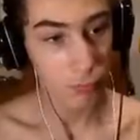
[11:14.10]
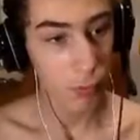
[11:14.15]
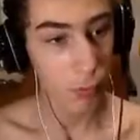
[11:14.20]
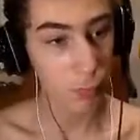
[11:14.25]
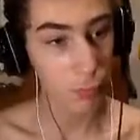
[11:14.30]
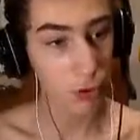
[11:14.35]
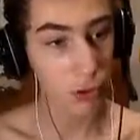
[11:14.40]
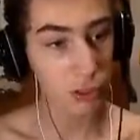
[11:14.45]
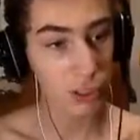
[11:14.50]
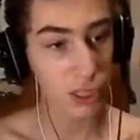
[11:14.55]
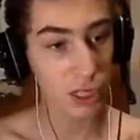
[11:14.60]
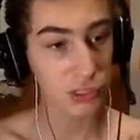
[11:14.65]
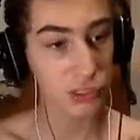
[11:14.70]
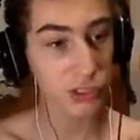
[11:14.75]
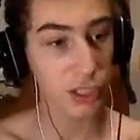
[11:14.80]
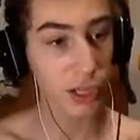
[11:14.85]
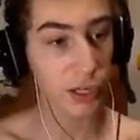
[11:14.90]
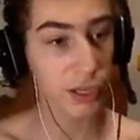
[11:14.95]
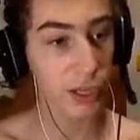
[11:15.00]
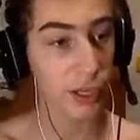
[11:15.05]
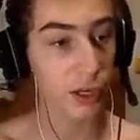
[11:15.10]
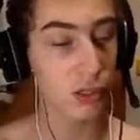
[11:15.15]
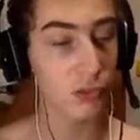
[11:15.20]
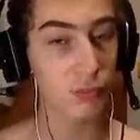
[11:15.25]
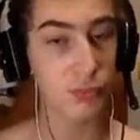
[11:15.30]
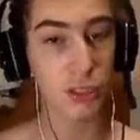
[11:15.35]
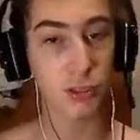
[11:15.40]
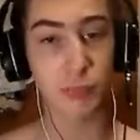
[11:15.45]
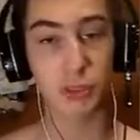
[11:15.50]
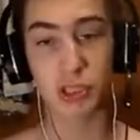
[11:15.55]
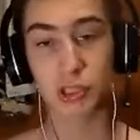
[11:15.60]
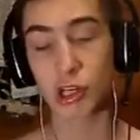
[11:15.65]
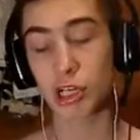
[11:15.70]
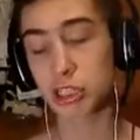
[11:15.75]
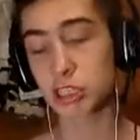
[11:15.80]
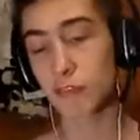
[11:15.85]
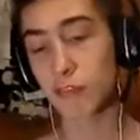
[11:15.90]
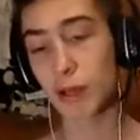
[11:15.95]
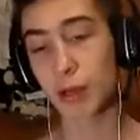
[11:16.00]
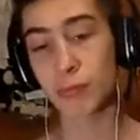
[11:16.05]
proprio della serie non mi, mi
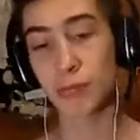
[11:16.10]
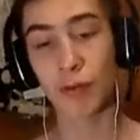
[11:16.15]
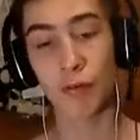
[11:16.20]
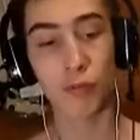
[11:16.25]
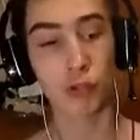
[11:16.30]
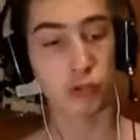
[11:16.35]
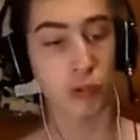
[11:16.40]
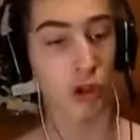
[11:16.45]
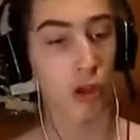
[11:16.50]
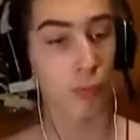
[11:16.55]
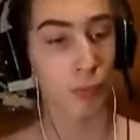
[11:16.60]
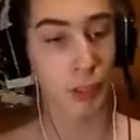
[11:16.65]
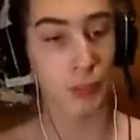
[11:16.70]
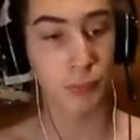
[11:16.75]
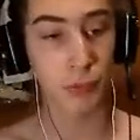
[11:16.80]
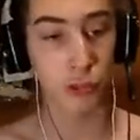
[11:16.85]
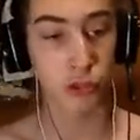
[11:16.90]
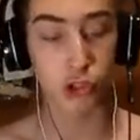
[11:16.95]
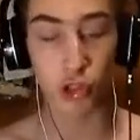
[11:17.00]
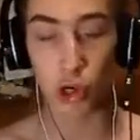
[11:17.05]
scoccia fare un nuovo suono per il mio